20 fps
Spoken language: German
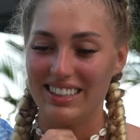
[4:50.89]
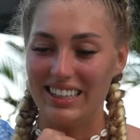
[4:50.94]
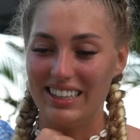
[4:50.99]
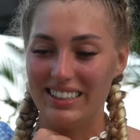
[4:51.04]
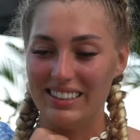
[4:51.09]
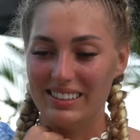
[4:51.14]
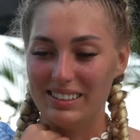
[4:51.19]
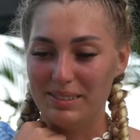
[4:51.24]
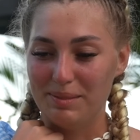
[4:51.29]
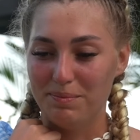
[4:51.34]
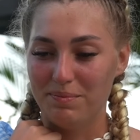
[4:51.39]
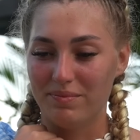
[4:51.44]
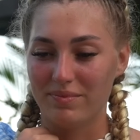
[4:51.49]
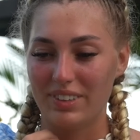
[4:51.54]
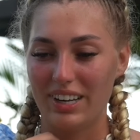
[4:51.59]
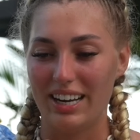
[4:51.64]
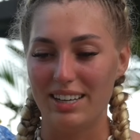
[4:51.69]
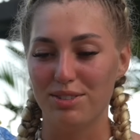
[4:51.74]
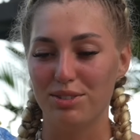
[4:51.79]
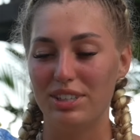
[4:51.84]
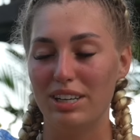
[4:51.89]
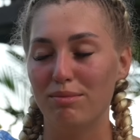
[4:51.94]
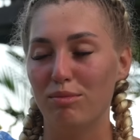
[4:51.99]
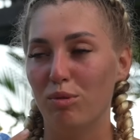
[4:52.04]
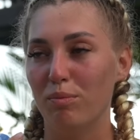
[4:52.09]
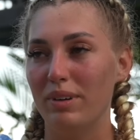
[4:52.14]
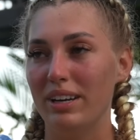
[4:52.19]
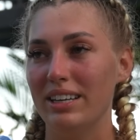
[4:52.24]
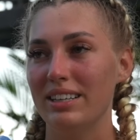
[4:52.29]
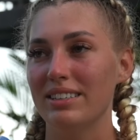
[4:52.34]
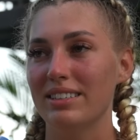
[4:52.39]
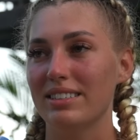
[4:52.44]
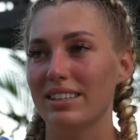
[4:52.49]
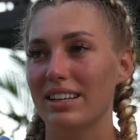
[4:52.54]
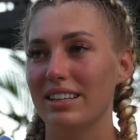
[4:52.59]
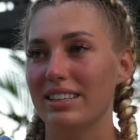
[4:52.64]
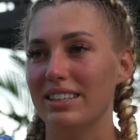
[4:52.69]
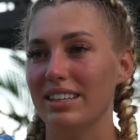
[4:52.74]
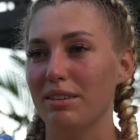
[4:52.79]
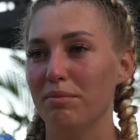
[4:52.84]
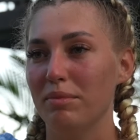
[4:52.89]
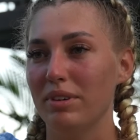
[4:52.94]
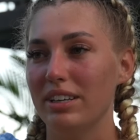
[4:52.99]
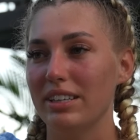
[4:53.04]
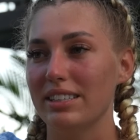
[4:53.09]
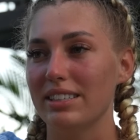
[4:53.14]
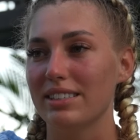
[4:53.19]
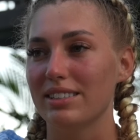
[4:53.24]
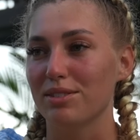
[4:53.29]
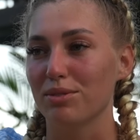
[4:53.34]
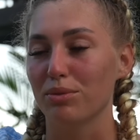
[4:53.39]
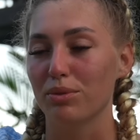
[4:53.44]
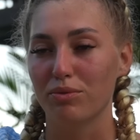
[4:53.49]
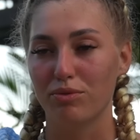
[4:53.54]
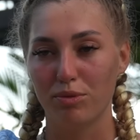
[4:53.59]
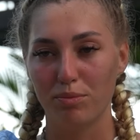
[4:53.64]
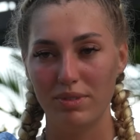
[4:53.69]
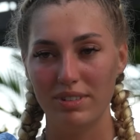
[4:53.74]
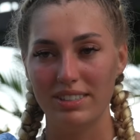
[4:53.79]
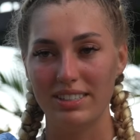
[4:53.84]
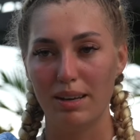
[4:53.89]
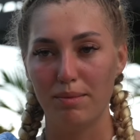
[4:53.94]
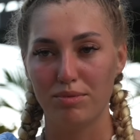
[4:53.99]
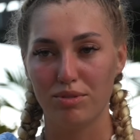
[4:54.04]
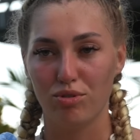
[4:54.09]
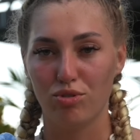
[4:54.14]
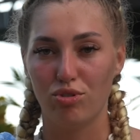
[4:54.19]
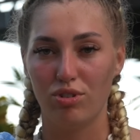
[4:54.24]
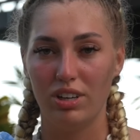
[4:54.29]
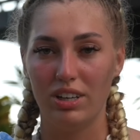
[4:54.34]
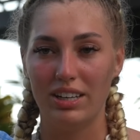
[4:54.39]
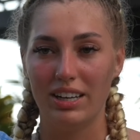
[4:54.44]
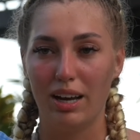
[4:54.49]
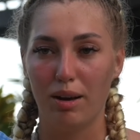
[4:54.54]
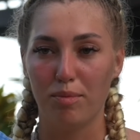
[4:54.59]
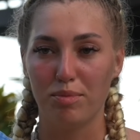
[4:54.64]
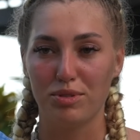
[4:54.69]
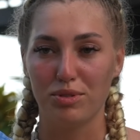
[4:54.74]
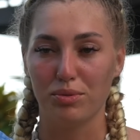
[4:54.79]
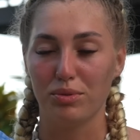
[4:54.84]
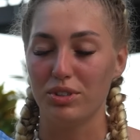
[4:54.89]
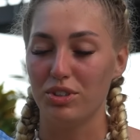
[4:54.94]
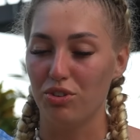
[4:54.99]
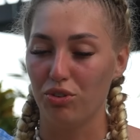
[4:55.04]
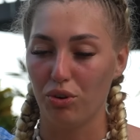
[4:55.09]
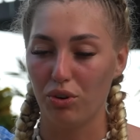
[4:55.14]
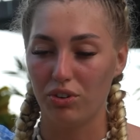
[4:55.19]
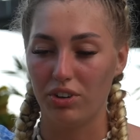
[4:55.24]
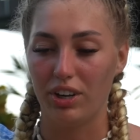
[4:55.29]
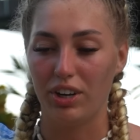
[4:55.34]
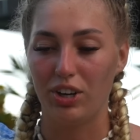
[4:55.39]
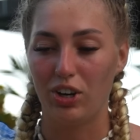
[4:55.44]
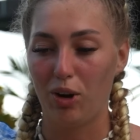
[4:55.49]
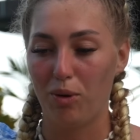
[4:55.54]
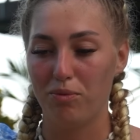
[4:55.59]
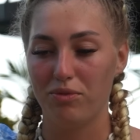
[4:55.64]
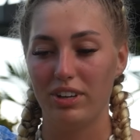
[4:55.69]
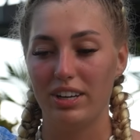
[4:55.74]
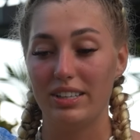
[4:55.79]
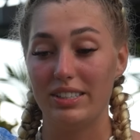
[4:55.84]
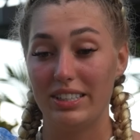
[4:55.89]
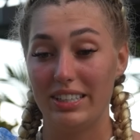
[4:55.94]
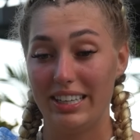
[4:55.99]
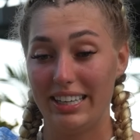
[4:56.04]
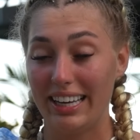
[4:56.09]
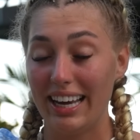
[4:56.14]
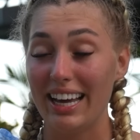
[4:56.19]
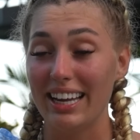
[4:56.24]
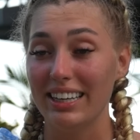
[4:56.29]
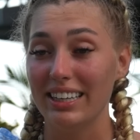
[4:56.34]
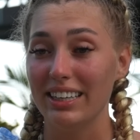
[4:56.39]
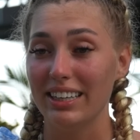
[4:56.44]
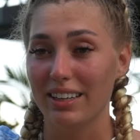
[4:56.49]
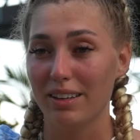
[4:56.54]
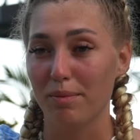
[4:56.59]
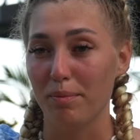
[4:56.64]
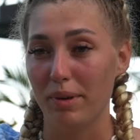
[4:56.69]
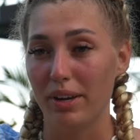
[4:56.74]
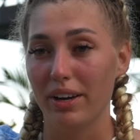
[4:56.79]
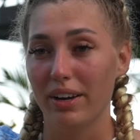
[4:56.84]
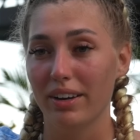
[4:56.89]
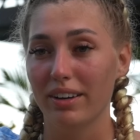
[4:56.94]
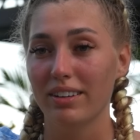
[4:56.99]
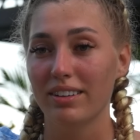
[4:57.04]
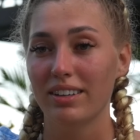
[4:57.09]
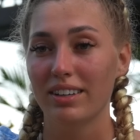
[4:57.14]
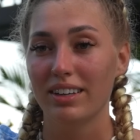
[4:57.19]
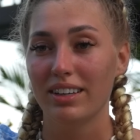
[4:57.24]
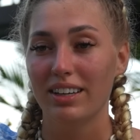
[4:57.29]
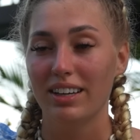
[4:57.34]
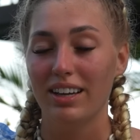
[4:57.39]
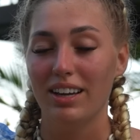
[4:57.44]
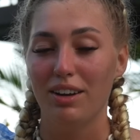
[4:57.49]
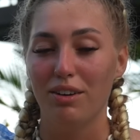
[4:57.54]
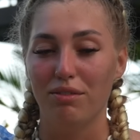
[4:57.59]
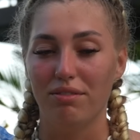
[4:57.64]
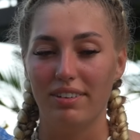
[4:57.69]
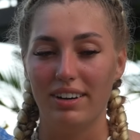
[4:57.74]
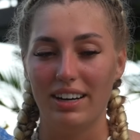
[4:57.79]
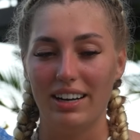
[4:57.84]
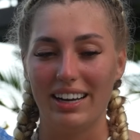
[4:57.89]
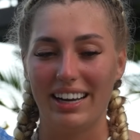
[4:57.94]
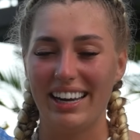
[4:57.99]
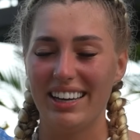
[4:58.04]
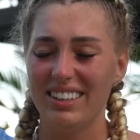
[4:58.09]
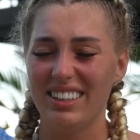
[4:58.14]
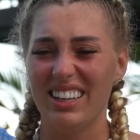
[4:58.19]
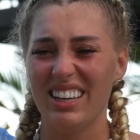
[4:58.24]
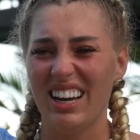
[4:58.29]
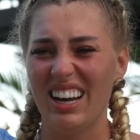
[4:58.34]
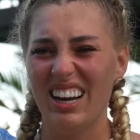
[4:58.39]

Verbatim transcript: Ähm, also der Moment, an dem ich so für mich selbst entschieden habe, so ich drücke den Knopf jetzt, ich kann nicht mehr, war richtig